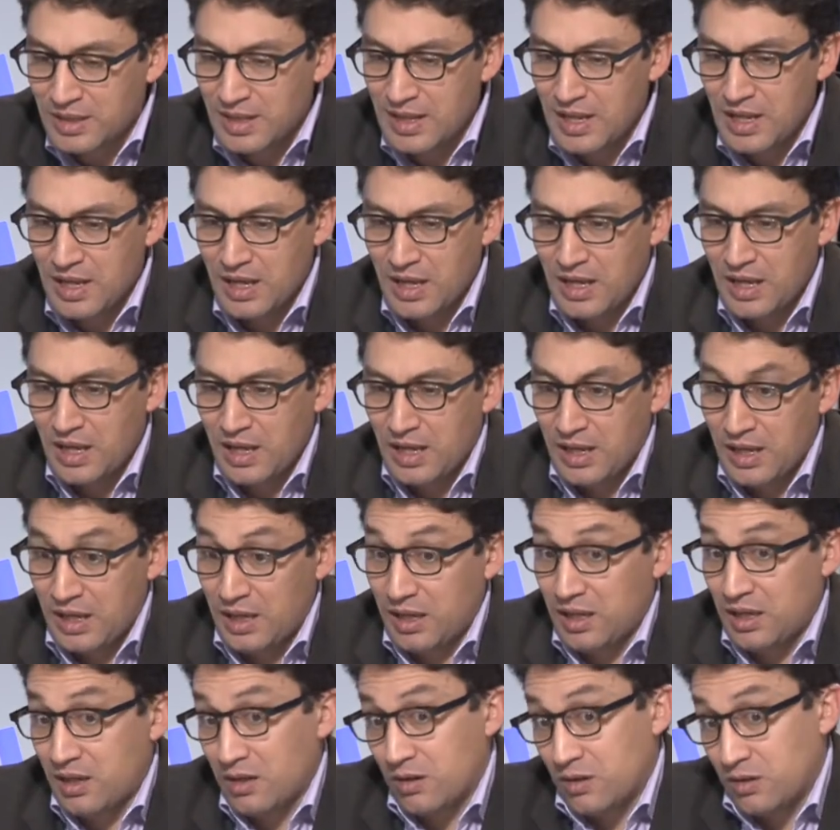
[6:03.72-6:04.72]
Hein.
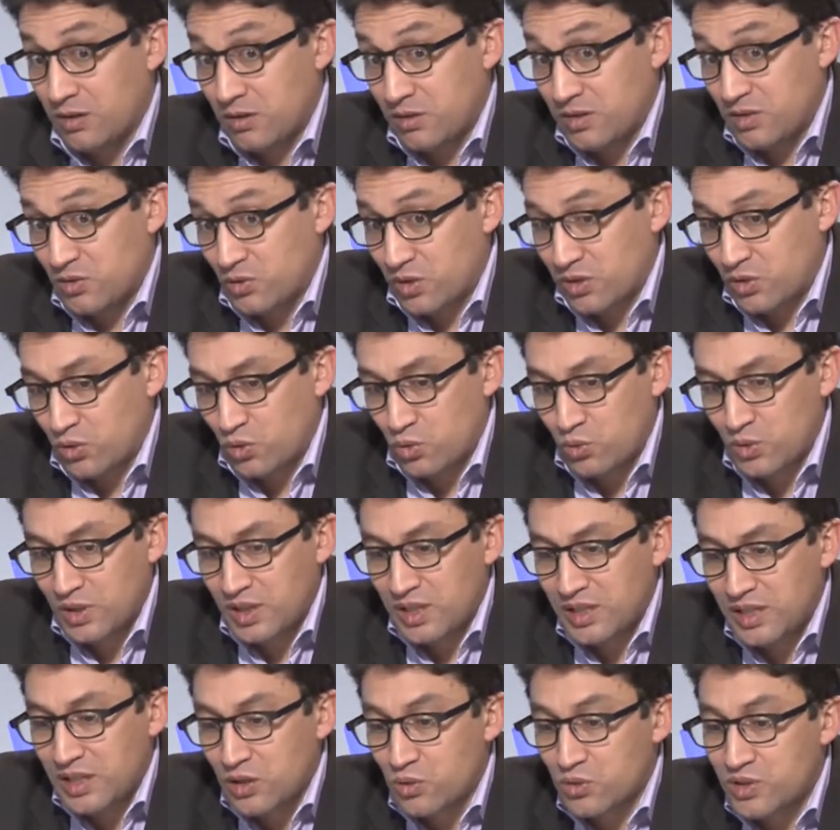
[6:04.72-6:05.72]
Et euh, ils ont
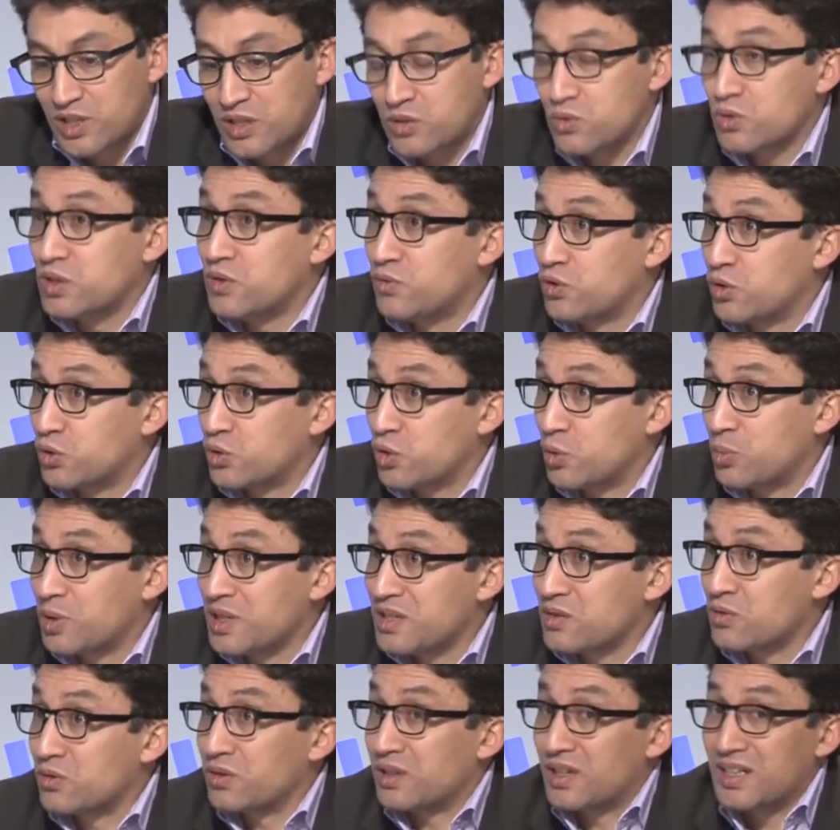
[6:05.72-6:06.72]
introduit une négociation au niveau de
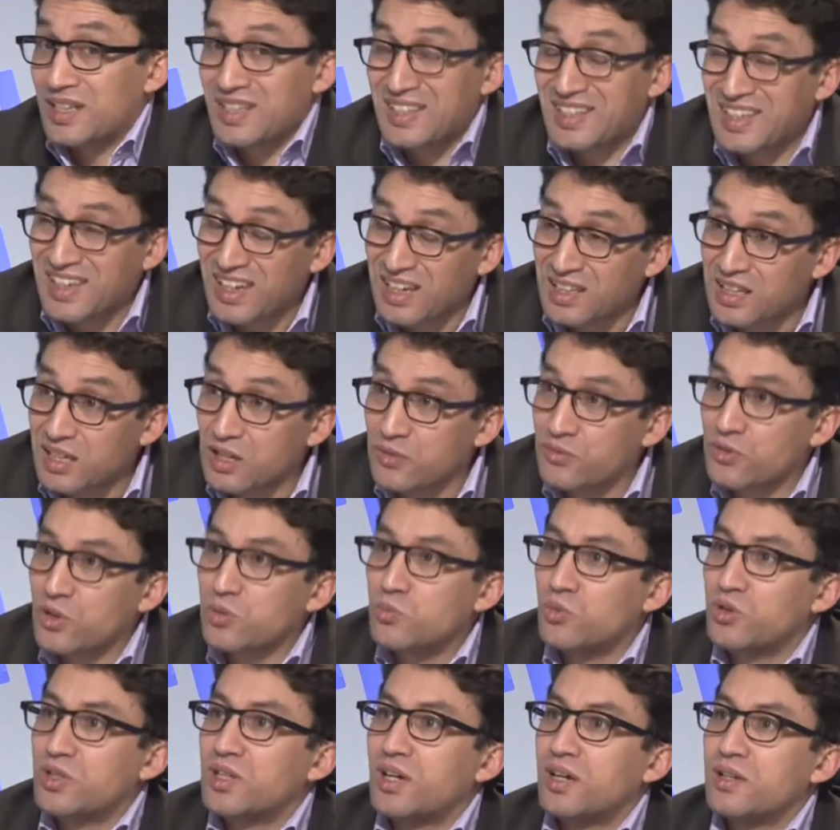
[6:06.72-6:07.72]
l'entreprise qui entraîne une très
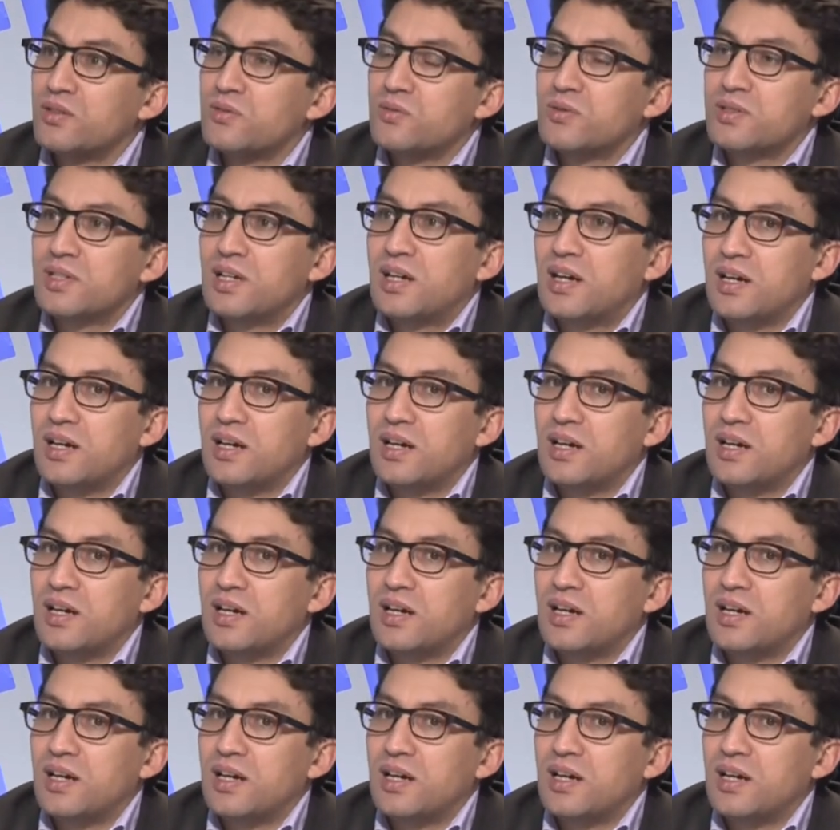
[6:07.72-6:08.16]
très forte modération